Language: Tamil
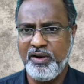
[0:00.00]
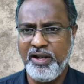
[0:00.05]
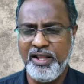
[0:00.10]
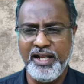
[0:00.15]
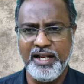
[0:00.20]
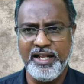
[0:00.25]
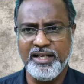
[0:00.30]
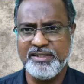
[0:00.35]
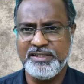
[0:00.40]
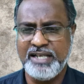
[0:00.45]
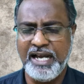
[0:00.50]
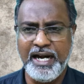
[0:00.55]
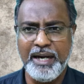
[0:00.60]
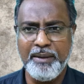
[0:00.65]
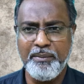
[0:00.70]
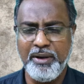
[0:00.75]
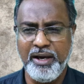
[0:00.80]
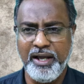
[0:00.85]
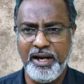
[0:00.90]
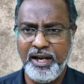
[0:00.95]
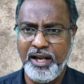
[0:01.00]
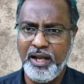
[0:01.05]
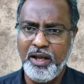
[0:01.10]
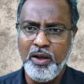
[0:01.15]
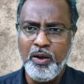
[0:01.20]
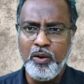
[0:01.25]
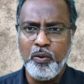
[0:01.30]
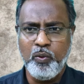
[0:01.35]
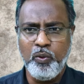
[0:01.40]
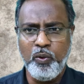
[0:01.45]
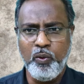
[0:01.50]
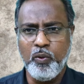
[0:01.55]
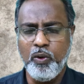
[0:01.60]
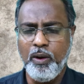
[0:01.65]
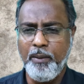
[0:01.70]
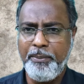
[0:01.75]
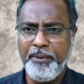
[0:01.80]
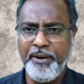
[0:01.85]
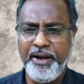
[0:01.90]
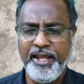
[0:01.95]
சொல்கிறதுக்கு எனக்கு சங்கடமாக இருக்குது ஒரு
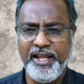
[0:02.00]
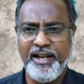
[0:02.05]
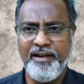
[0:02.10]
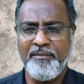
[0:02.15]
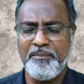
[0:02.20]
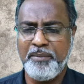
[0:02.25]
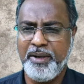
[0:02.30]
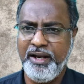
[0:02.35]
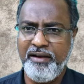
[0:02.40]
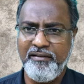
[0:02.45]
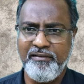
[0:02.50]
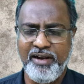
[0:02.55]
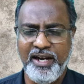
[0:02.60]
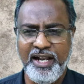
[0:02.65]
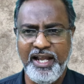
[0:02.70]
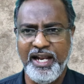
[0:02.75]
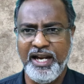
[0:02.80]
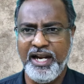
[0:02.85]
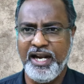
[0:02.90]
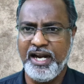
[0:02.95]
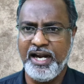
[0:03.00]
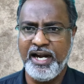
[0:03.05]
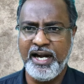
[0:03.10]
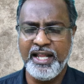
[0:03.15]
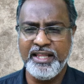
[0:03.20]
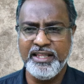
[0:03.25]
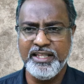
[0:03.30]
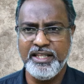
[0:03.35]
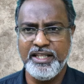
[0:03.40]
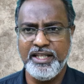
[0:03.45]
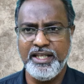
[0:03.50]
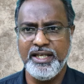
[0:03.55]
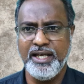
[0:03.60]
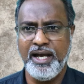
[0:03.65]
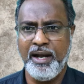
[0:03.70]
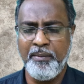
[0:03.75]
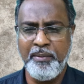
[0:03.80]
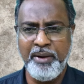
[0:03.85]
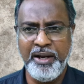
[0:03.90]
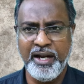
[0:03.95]
ஓபி அடிக்கிற மாதிரி வேலைகள்லாம் நடந்தது
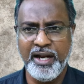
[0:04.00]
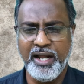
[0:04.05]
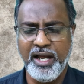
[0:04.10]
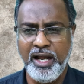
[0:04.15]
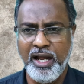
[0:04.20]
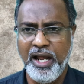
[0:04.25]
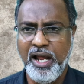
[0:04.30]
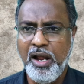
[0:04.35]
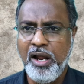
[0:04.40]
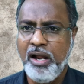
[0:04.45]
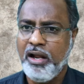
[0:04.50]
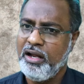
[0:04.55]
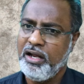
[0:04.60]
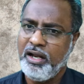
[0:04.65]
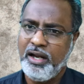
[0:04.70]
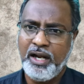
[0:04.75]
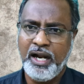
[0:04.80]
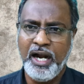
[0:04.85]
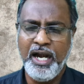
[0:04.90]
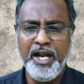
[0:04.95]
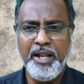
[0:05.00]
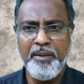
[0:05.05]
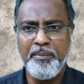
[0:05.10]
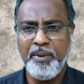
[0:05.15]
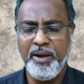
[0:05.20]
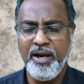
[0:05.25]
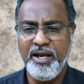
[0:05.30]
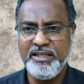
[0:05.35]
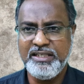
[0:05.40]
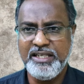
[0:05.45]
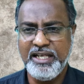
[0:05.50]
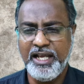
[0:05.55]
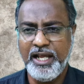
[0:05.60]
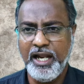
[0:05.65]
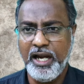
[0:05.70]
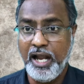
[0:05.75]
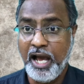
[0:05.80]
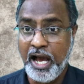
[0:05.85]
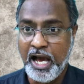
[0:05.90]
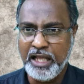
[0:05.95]
அப்படின்னா கண்டிப்பாக
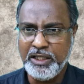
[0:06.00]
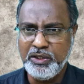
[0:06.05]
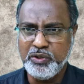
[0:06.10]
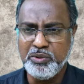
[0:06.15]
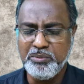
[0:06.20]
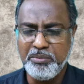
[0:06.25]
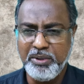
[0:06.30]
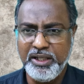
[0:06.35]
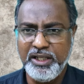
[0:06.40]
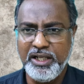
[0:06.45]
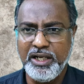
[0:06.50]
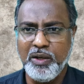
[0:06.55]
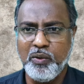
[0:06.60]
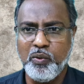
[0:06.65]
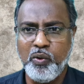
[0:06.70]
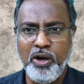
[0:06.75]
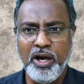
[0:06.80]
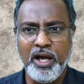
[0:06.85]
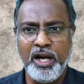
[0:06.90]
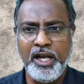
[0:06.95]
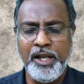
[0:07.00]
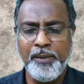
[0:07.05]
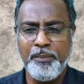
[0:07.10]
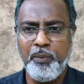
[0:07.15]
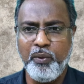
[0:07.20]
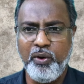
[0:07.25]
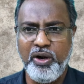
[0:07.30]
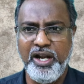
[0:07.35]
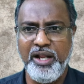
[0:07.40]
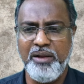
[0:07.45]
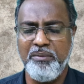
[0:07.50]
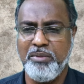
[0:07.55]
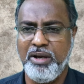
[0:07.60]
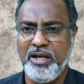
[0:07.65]
சிக்கல் அதுவும் பார்த்தீங்கன்னா உங்கள் ரிப்போர்ட்டிங்